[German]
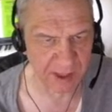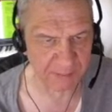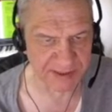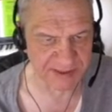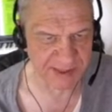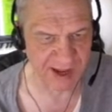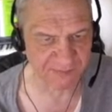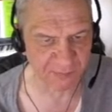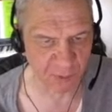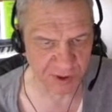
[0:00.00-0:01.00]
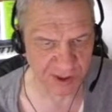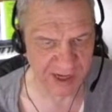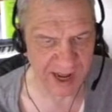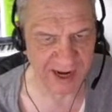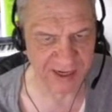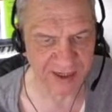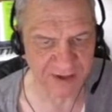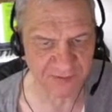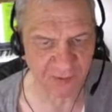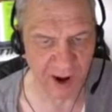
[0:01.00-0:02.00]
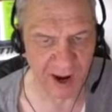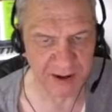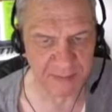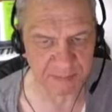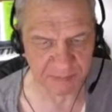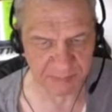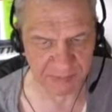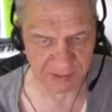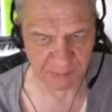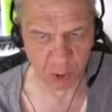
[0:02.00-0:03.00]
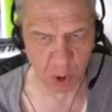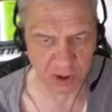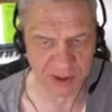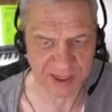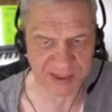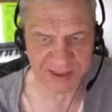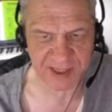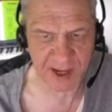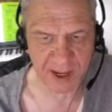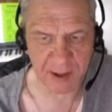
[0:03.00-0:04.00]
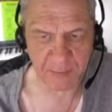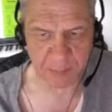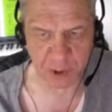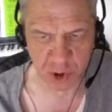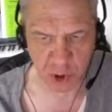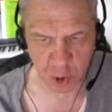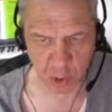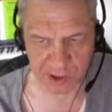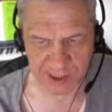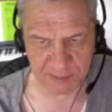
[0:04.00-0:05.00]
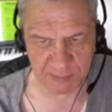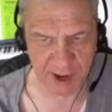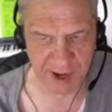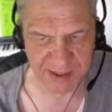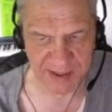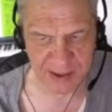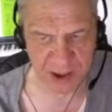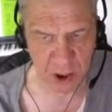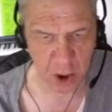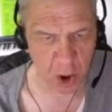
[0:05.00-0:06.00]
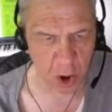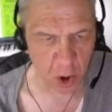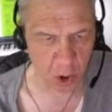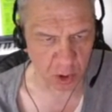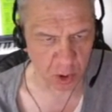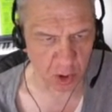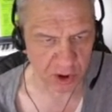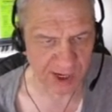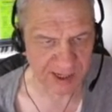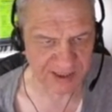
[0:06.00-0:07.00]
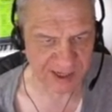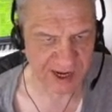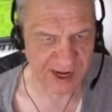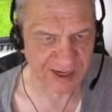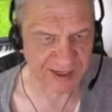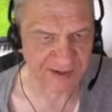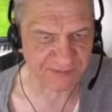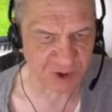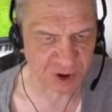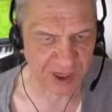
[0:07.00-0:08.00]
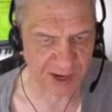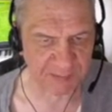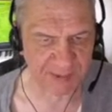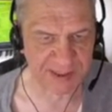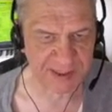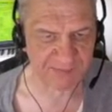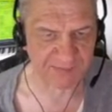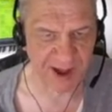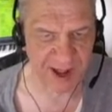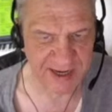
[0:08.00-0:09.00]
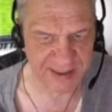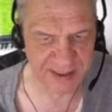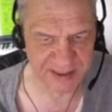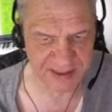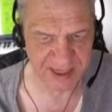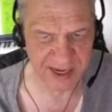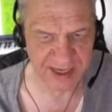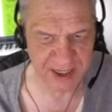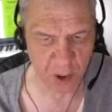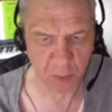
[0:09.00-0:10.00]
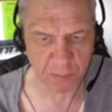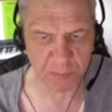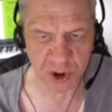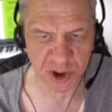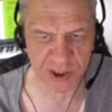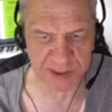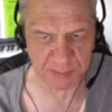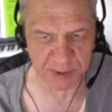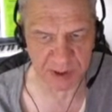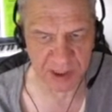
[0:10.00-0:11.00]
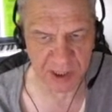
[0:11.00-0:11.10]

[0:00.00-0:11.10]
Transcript: Bislang wurde Lernen vor allem im Kontext der Psychologie behandelt und dort als relativ stabile Verhaltensänderung beschrieben.